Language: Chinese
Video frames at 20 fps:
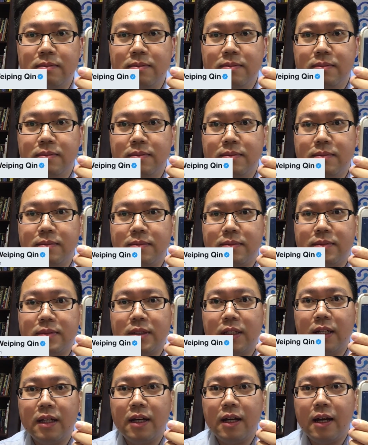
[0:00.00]
是
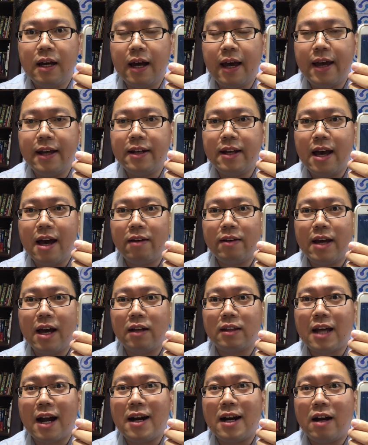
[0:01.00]
的。哎，你好，你
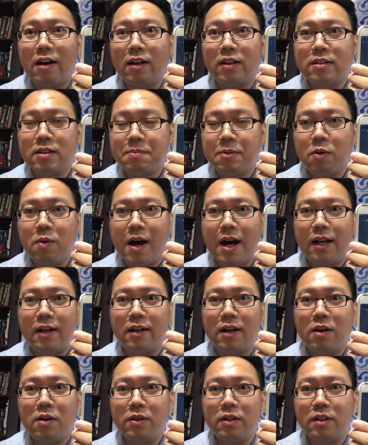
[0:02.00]
好，打扰了，这么晚。
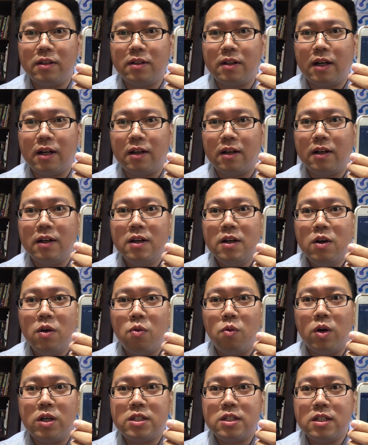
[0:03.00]
然后呃，
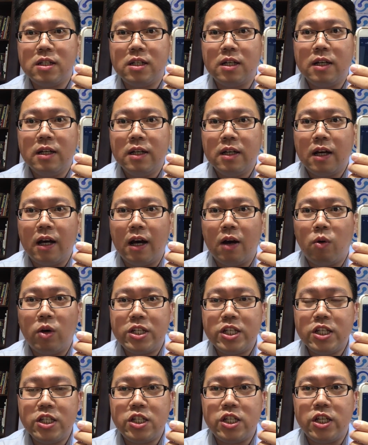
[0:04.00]
我是呃，我
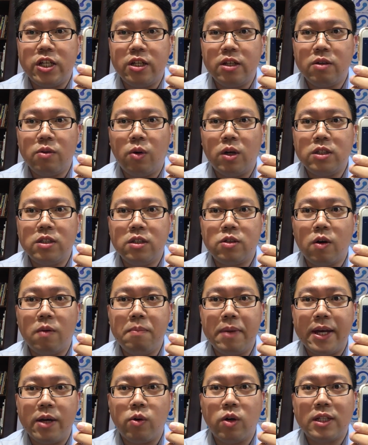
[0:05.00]
姓秦，我是
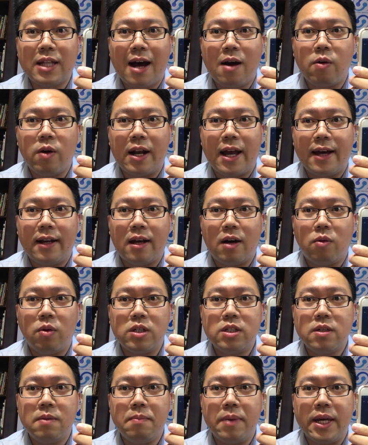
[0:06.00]
从美国打过来的，
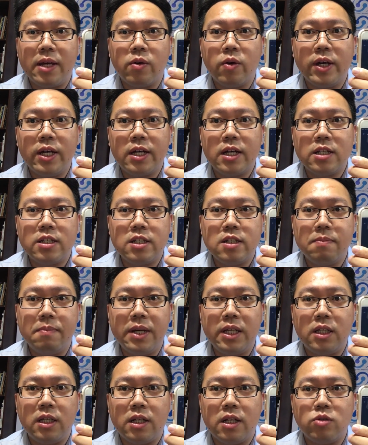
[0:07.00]
我是美国一个自
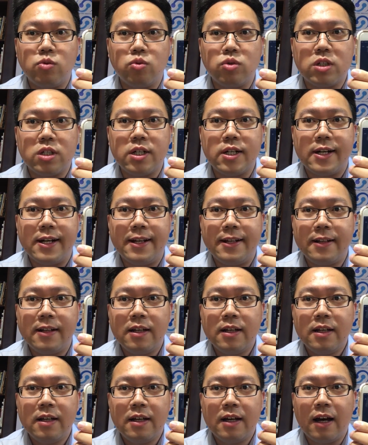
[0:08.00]
媒体的主持人
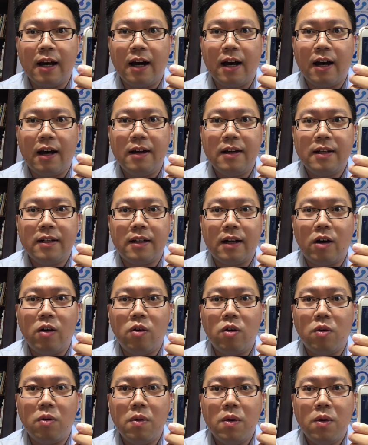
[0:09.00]
啊。然
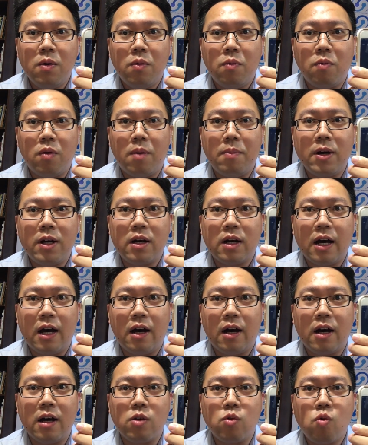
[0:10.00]
后我们
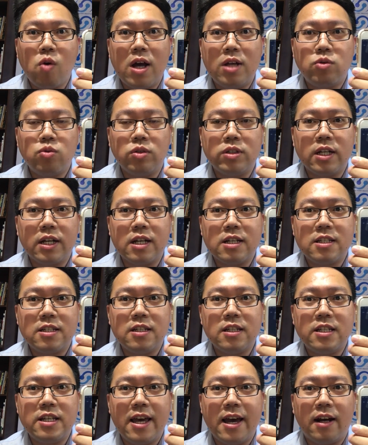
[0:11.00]
呃很关注这个
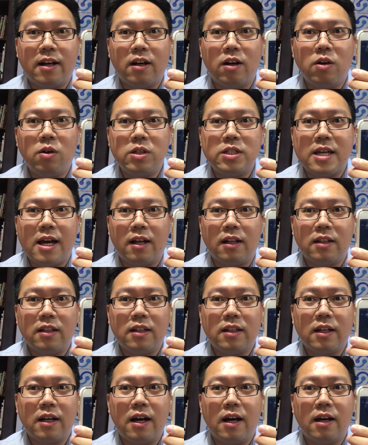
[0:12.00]
事件，然后想
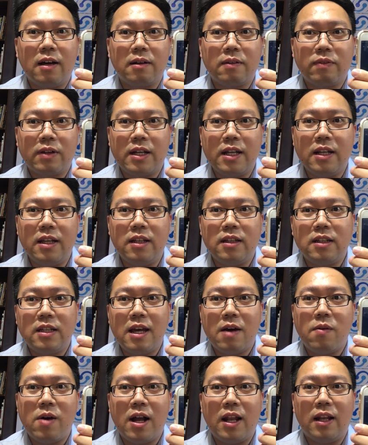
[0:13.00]
呃跟您
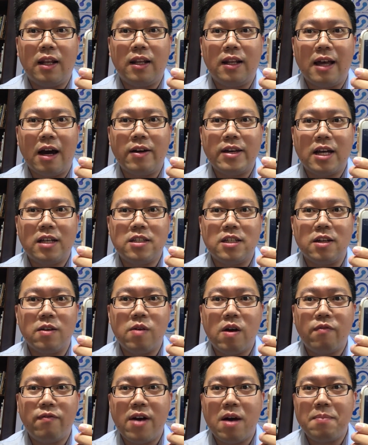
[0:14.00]
电话聊一下情
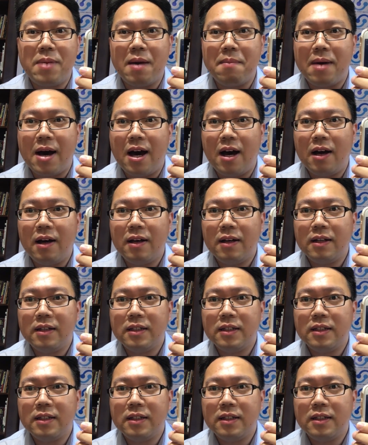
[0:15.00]
况，方便吗？